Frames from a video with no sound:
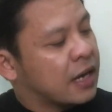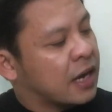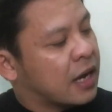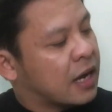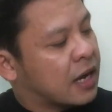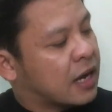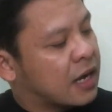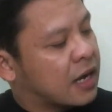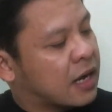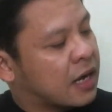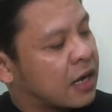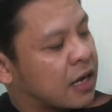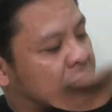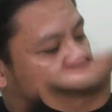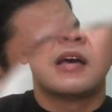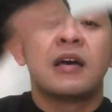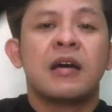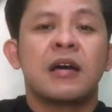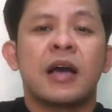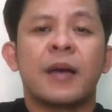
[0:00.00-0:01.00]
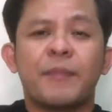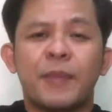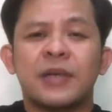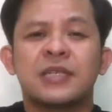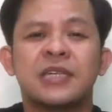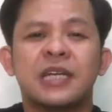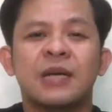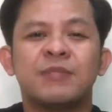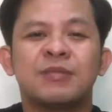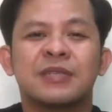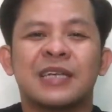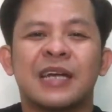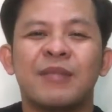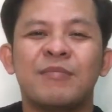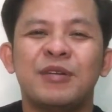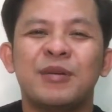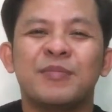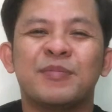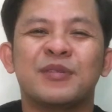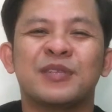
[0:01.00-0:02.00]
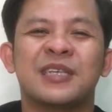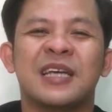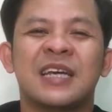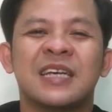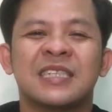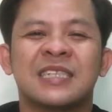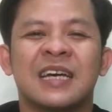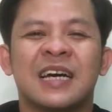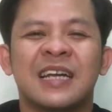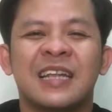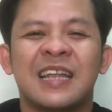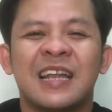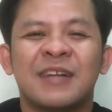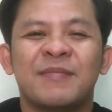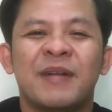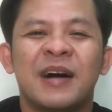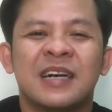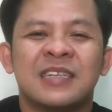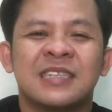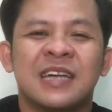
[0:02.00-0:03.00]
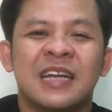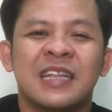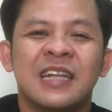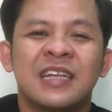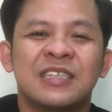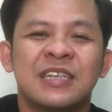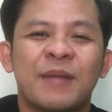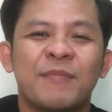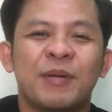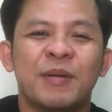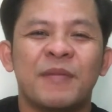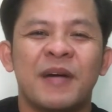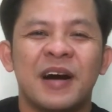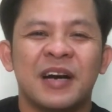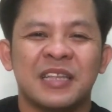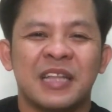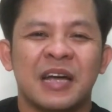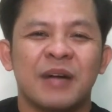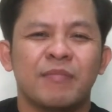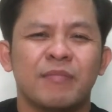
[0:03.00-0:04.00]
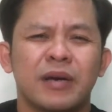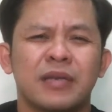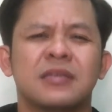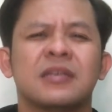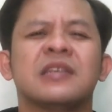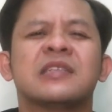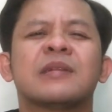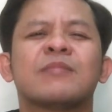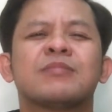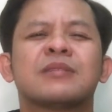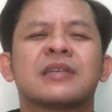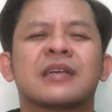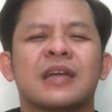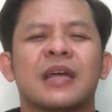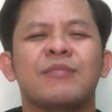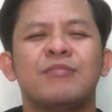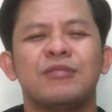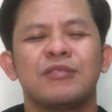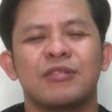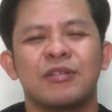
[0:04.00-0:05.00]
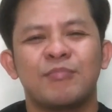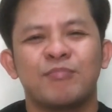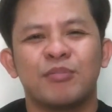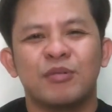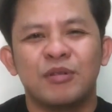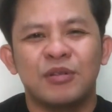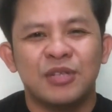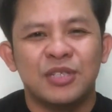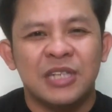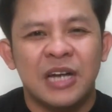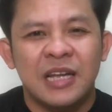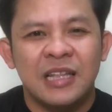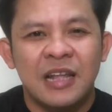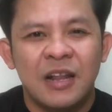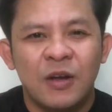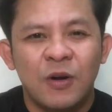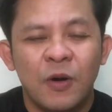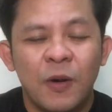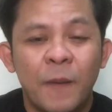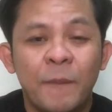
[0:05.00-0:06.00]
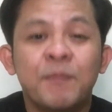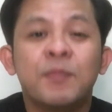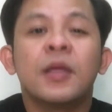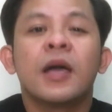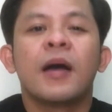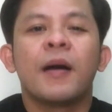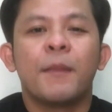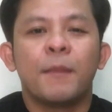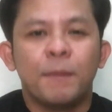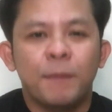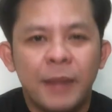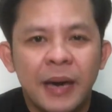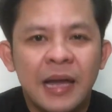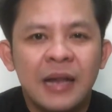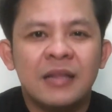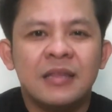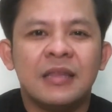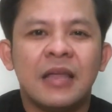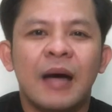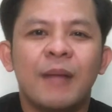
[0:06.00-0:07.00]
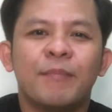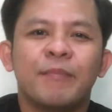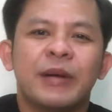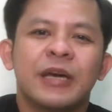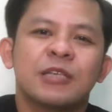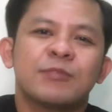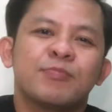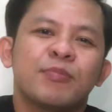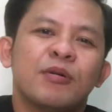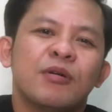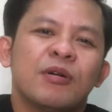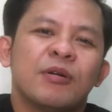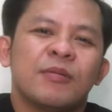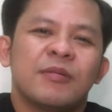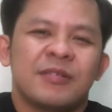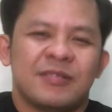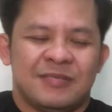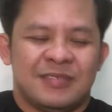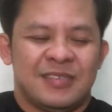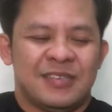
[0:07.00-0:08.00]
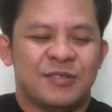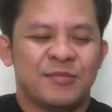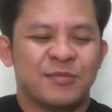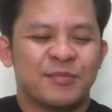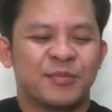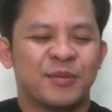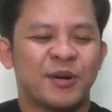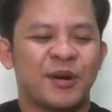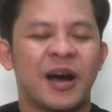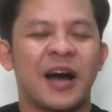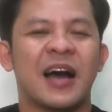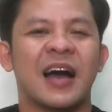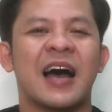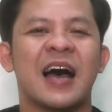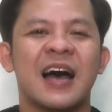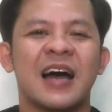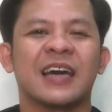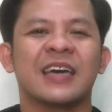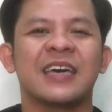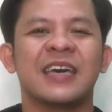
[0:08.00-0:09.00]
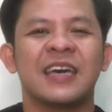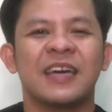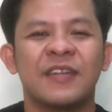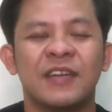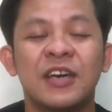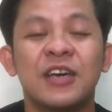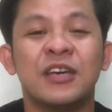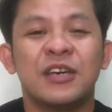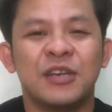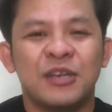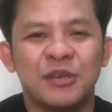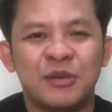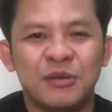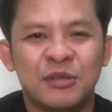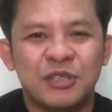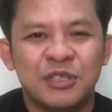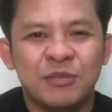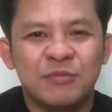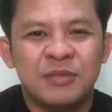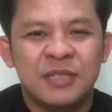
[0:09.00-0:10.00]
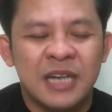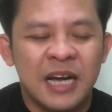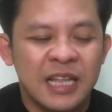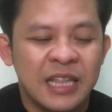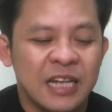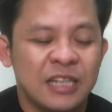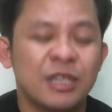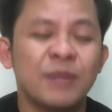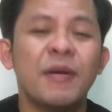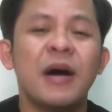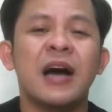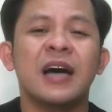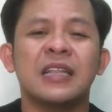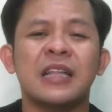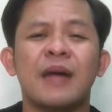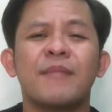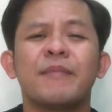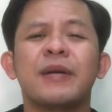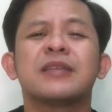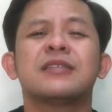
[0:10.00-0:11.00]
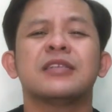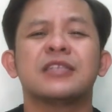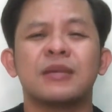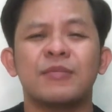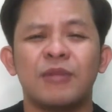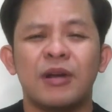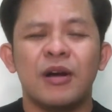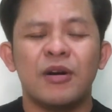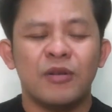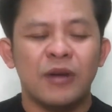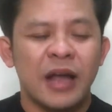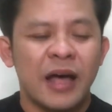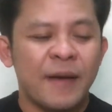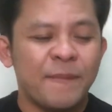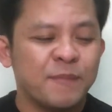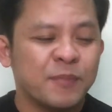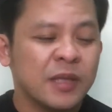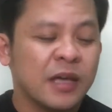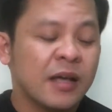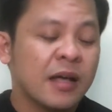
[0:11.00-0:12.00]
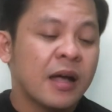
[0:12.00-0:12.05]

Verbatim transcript: Uh, kapag sinubscribe niyo po sila sa kanilang mga channel, syempre mga katambikes, isubscribe niyo rin po yung channel ko. Mel Tambex po. Yun po ang aking YouTube channel. So mga katambik, sisimulan ko na.